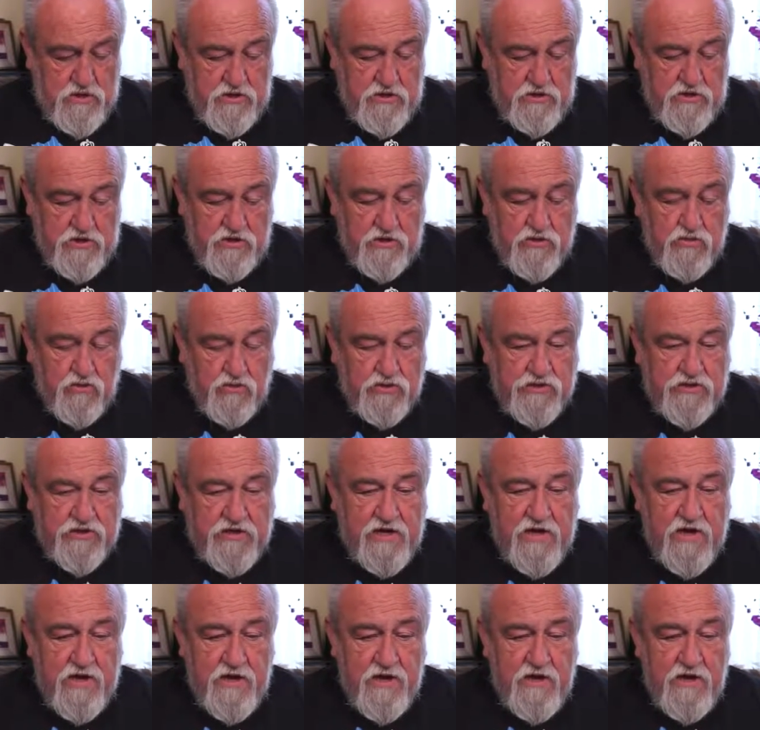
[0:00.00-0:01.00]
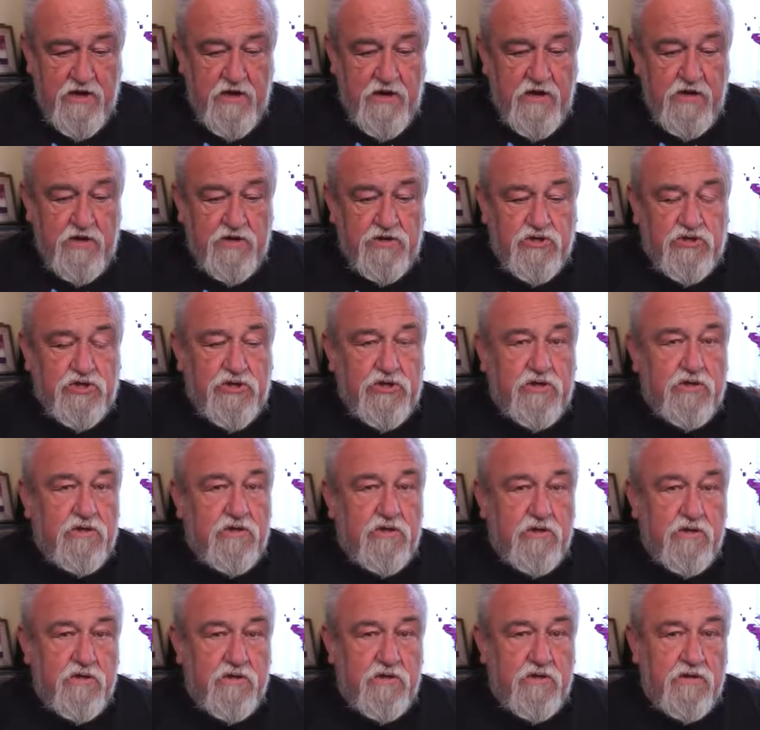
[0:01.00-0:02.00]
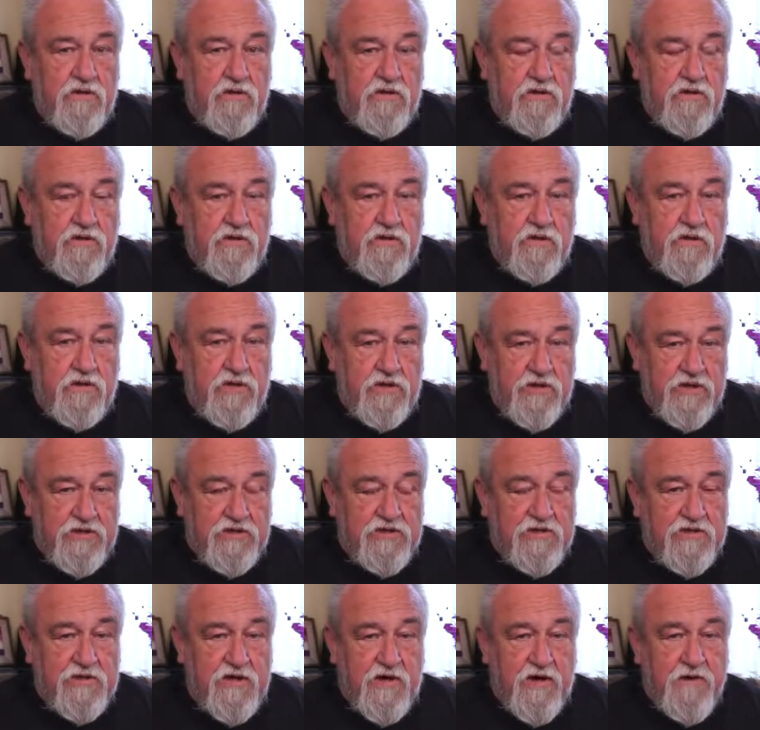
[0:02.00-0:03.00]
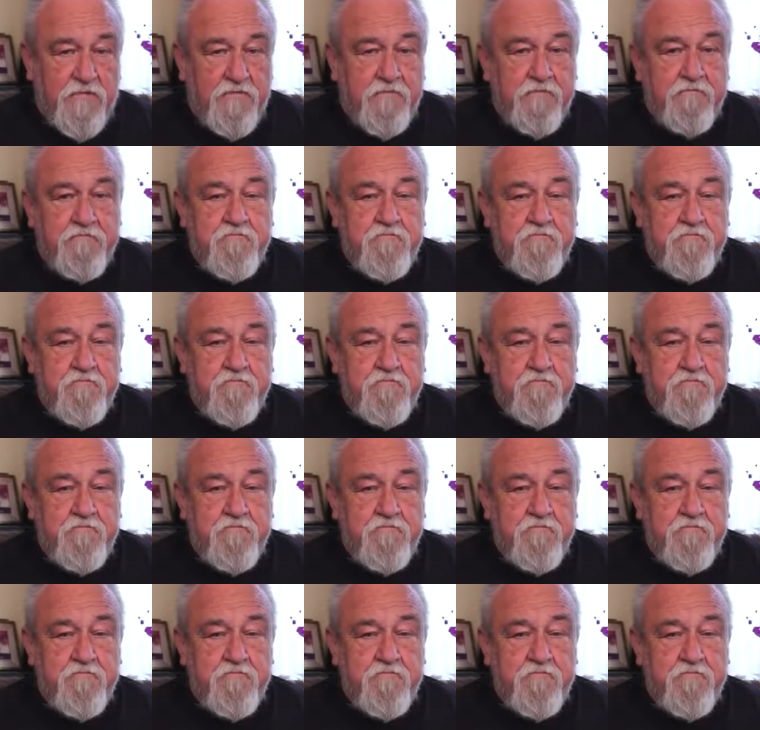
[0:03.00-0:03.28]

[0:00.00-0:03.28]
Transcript: hinduska czy yy, chińska.